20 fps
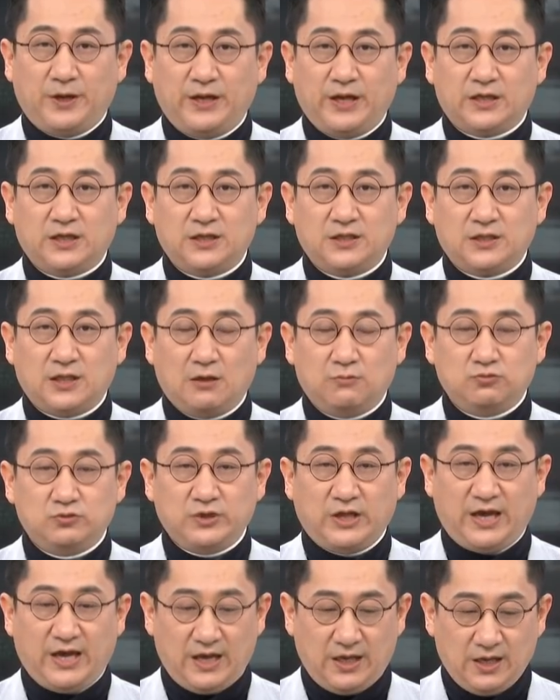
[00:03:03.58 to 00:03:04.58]
변했기
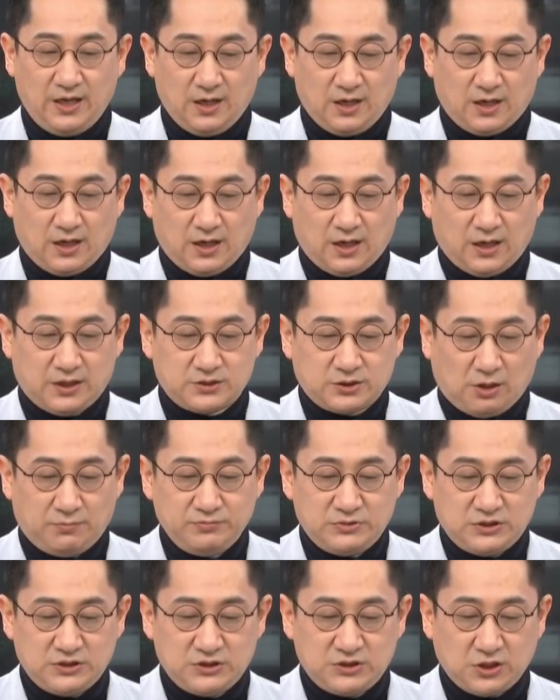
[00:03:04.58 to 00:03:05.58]
때문에 어,
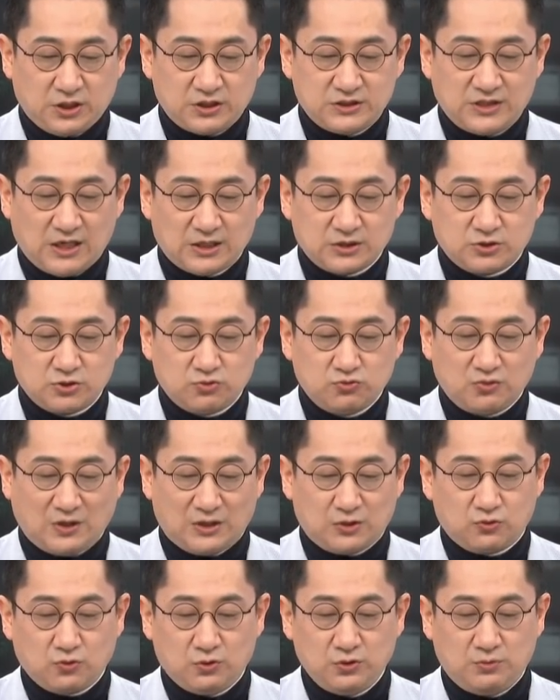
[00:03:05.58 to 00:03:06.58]
점진적인 상승
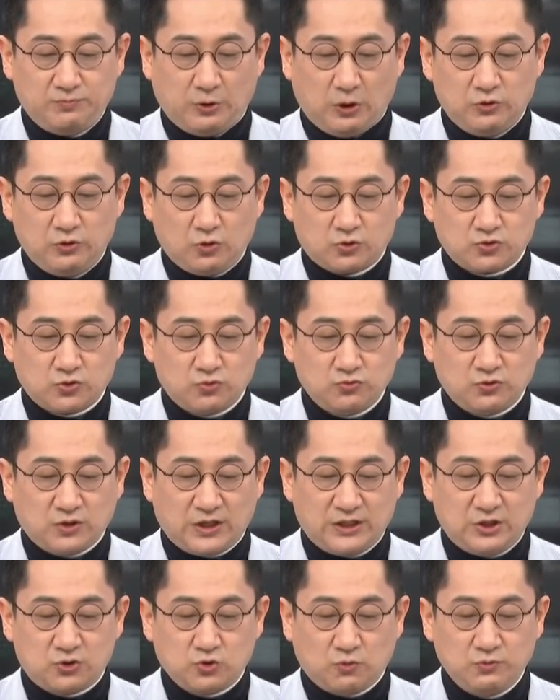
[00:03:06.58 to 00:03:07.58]
구간 또는 변동성
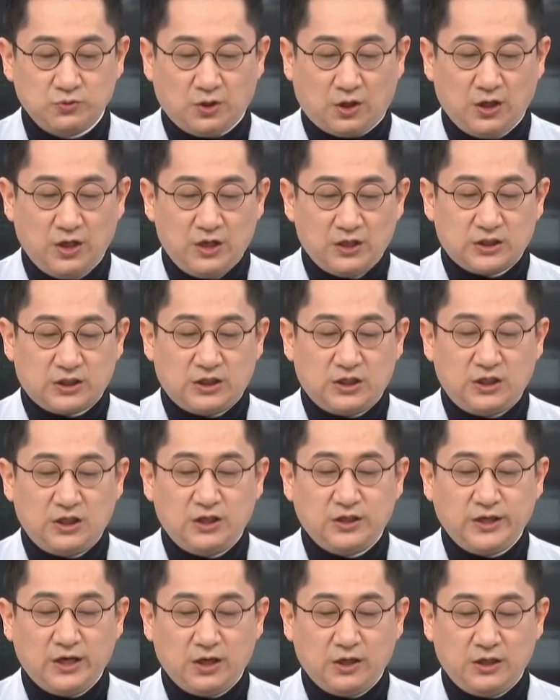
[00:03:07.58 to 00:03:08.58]
구간이 좀 더
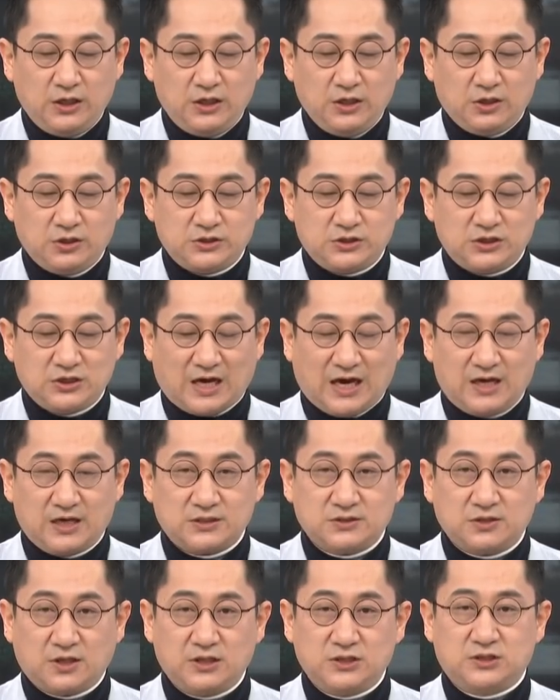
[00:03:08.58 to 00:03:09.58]
길게 이어질
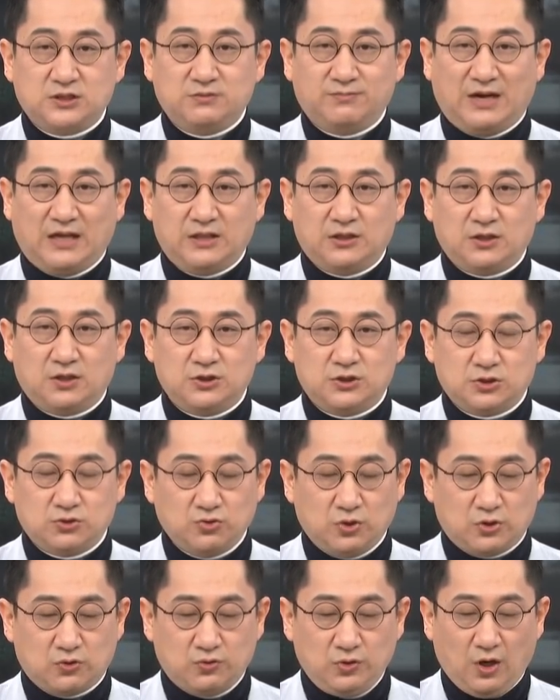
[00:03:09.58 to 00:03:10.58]
가능성이 지금
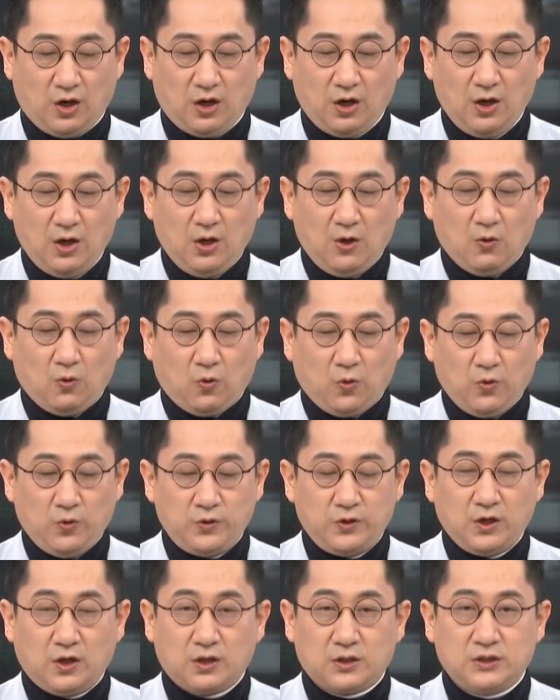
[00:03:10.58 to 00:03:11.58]
만들어지고 있고요.
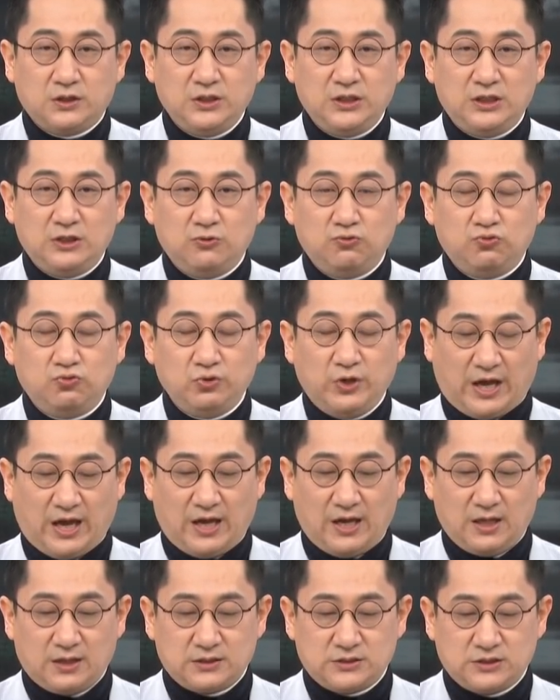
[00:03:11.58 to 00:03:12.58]
오히려 그
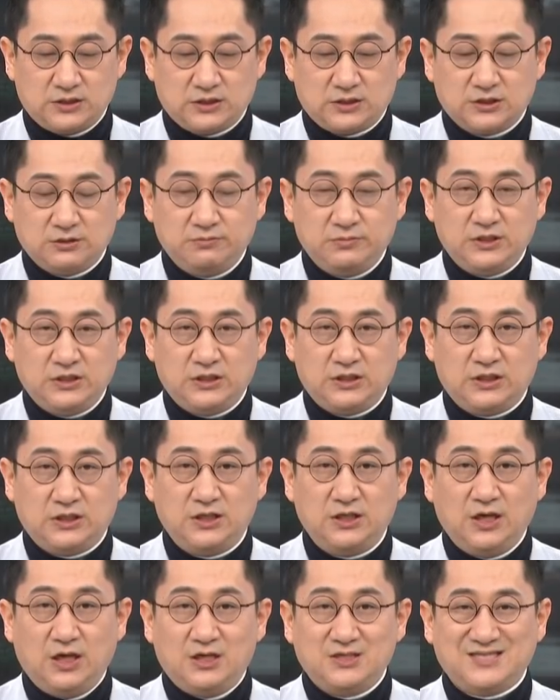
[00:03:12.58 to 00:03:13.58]
이후에 즉
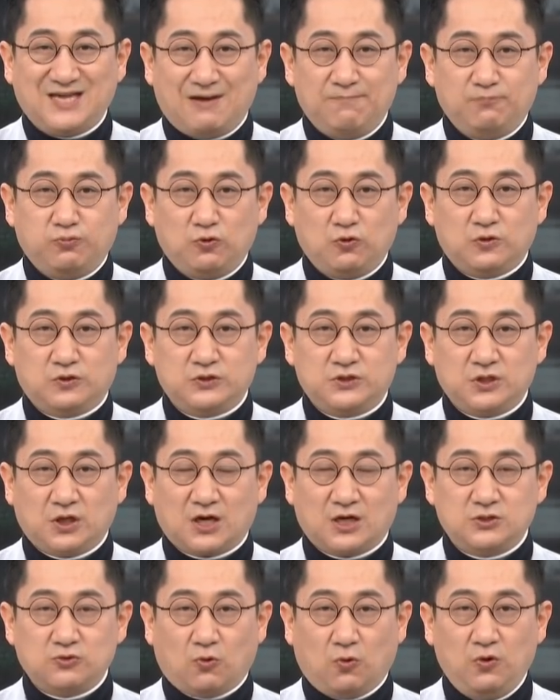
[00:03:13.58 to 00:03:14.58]
금리를 3%
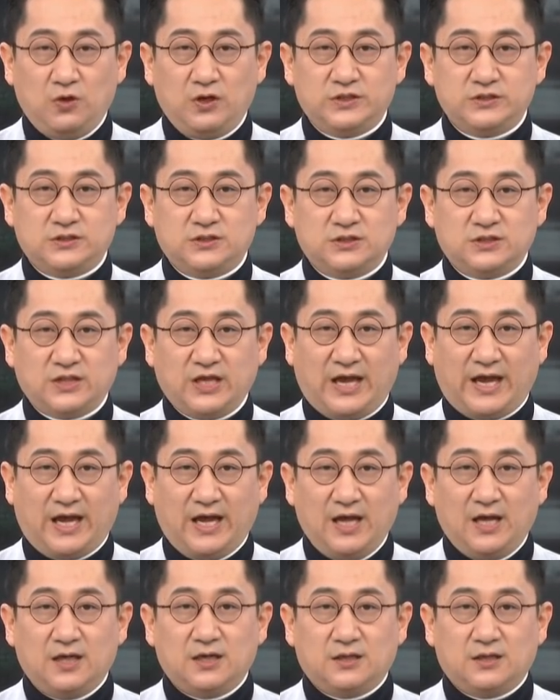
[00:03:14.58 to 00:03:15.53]
근처까지 올렸을 때